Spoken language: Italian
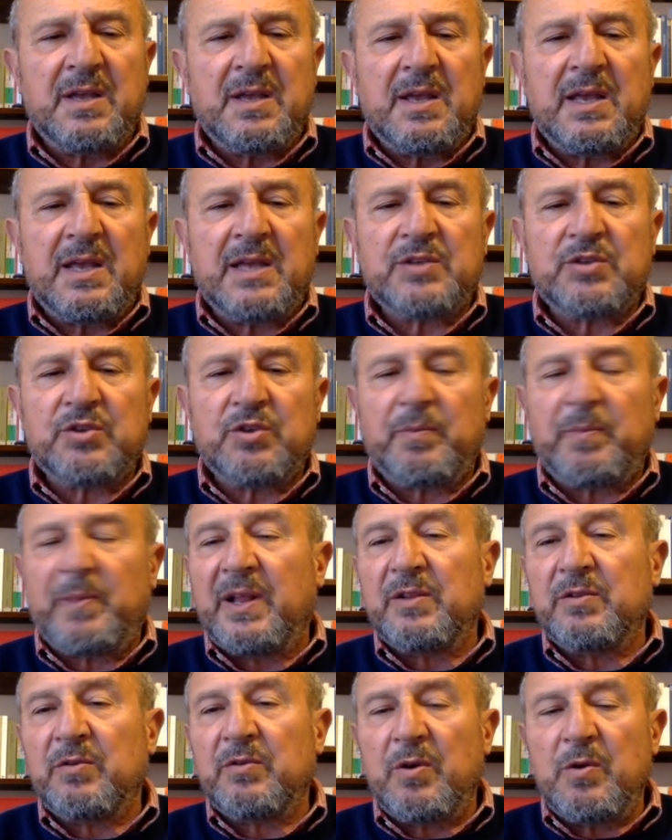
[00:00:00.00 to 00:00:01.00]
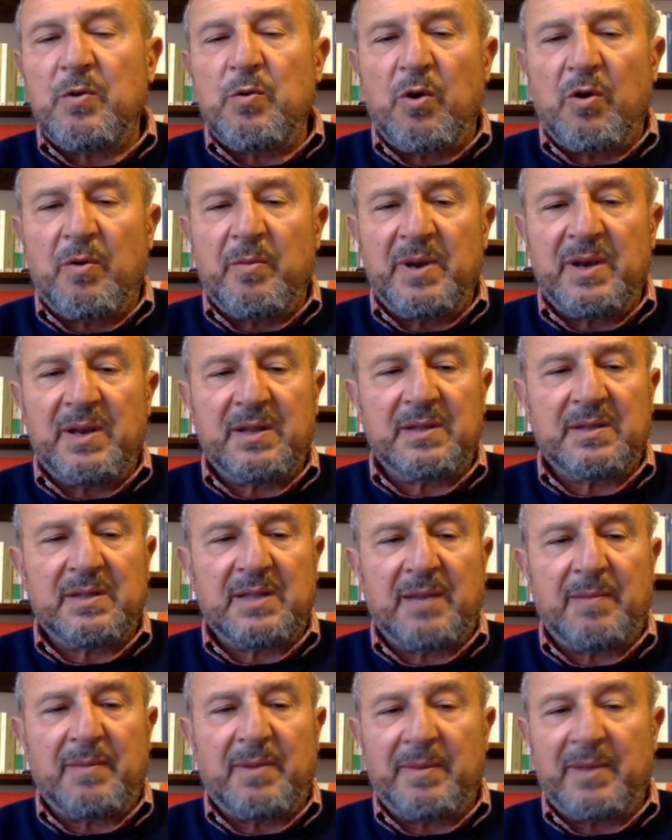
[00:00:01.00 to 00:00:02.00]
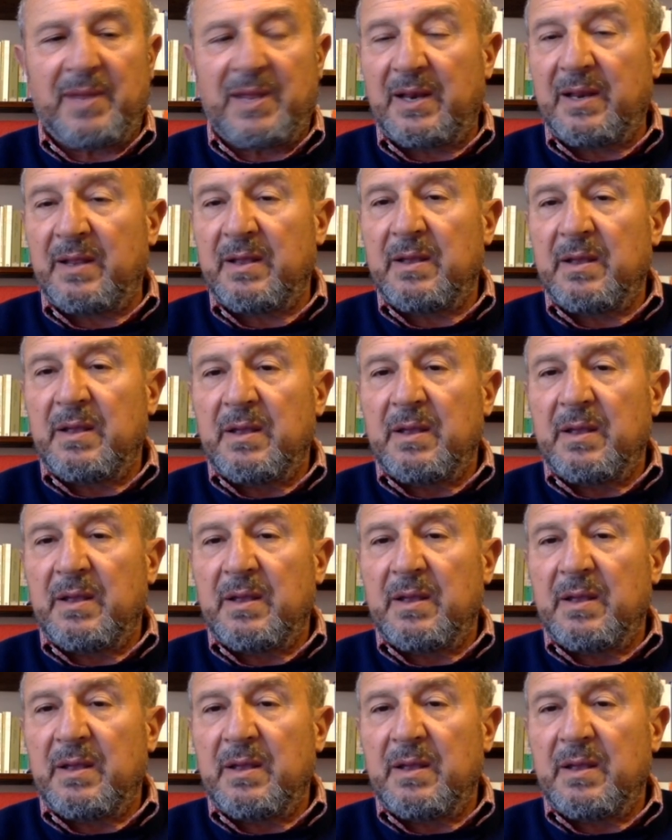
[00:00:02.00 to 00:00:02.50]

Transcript: e sorprendono gli uomini del Maneri.